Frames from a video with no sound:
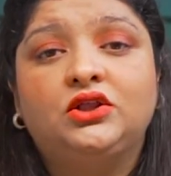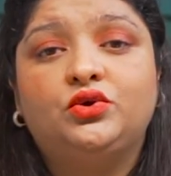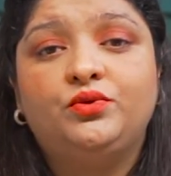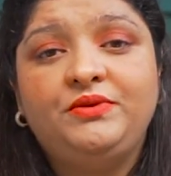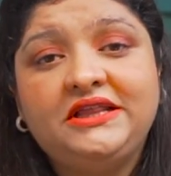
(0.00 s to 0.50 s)

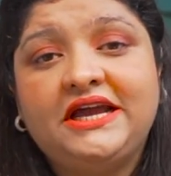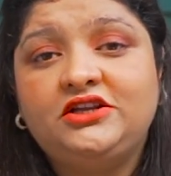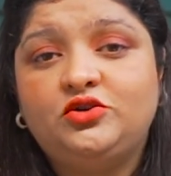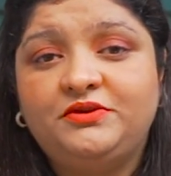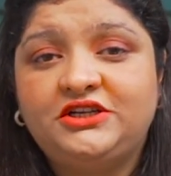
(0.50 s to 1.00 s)
तो उम्मीद है
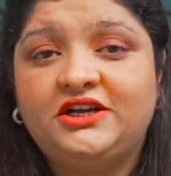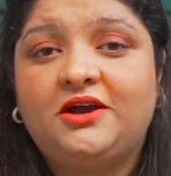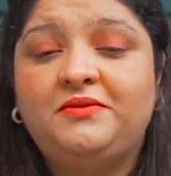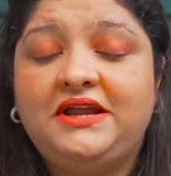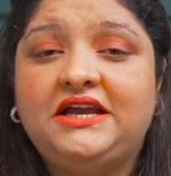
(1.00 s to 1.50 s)
ये जो मिशन
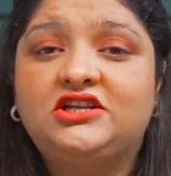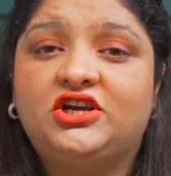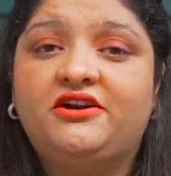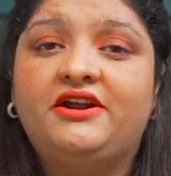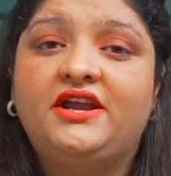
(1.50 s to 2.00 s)
हम लेके
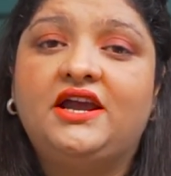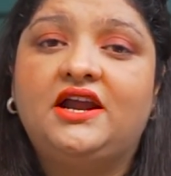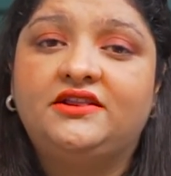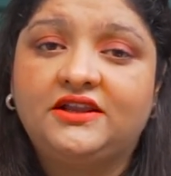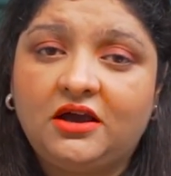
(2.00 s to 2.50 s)
चल रहे हैं
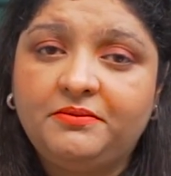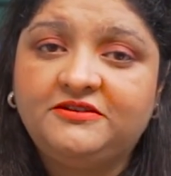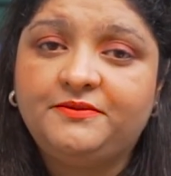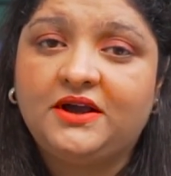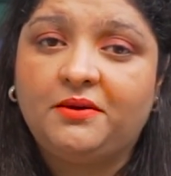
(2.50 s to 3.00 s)
अल्लाह ताला हमें
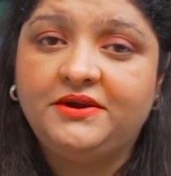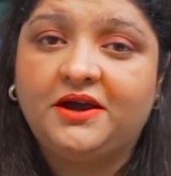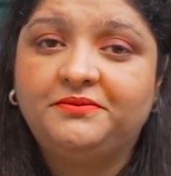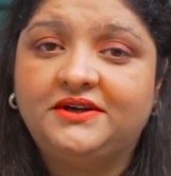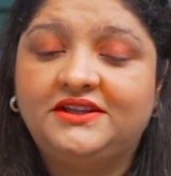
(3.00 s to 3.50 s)
इसमें
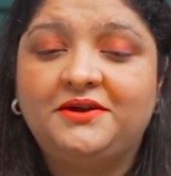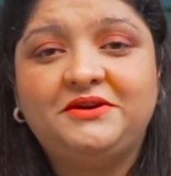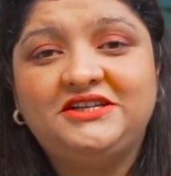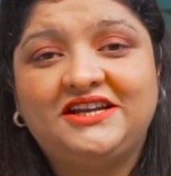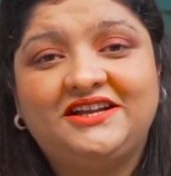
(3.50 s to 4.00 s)
कामयाब करते हैं
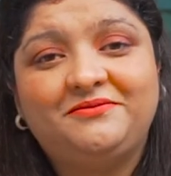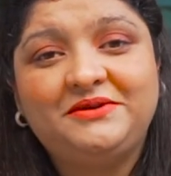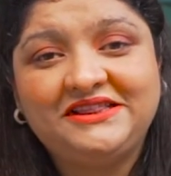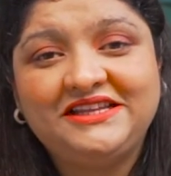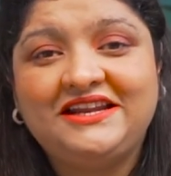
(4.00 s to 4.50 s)

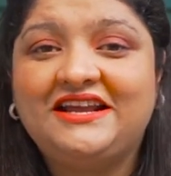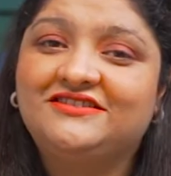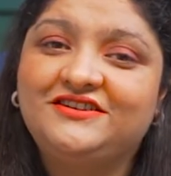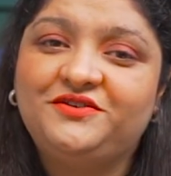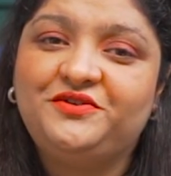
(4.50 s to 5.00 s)
मिलते हैं
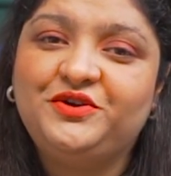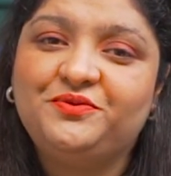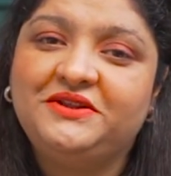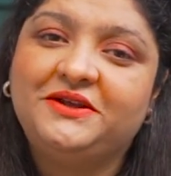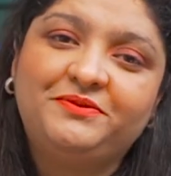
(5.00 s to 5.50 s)
नेक्स्ट किसी वीडियो
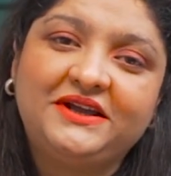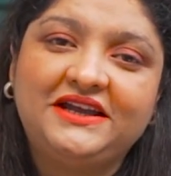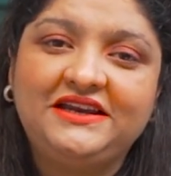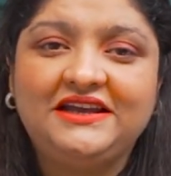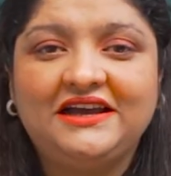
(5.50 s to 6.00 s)
में तब तक
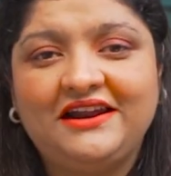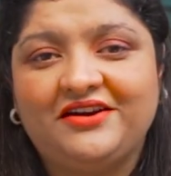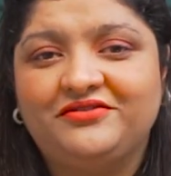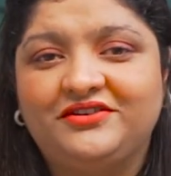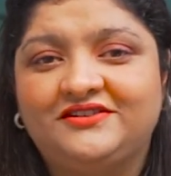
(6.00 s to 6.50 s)
के लिए
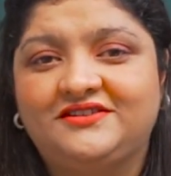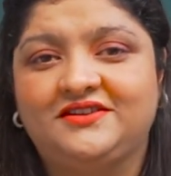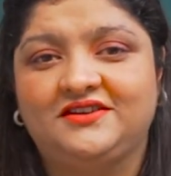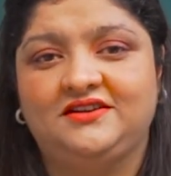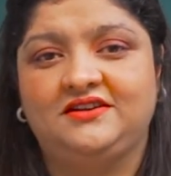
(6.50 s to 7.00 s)
अल्लाह हाफ़